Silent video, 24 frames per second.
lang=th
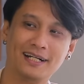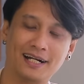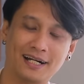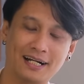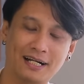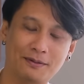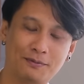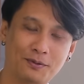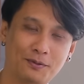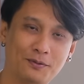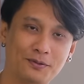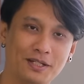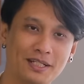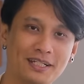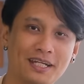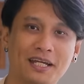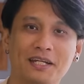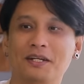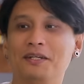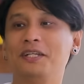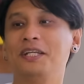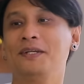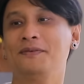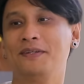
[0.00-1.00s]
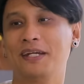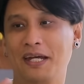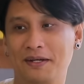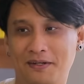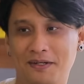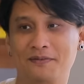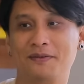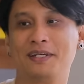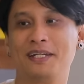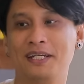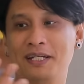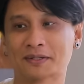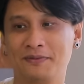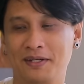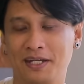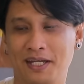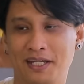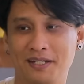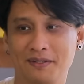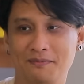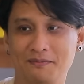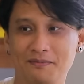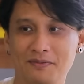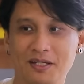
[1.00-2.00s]
เออ พอขุนให้เก่งเดี๋ยวทีมใหญ่ก็มาดึงมาเอ
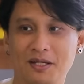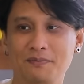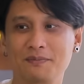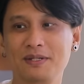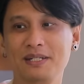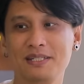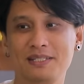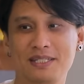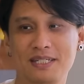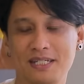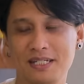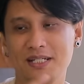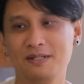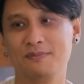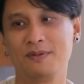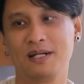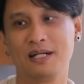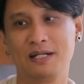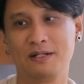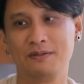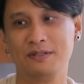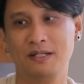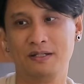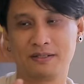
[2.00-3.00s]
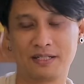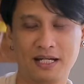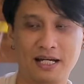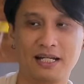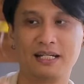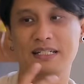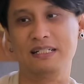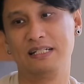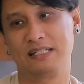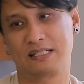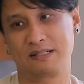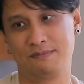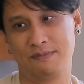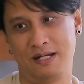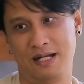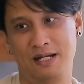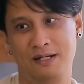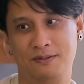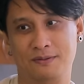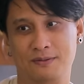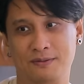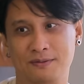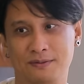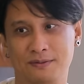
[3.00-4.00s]
ง เดี๋ยวบีจีก็มาเอา เดี๋ยวท่าเรือก็มา
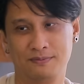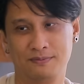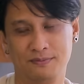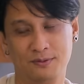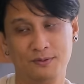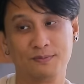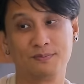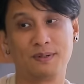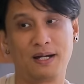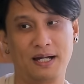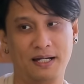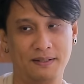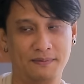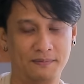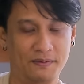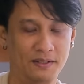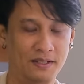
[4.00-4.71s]
เอาถูกป่ะ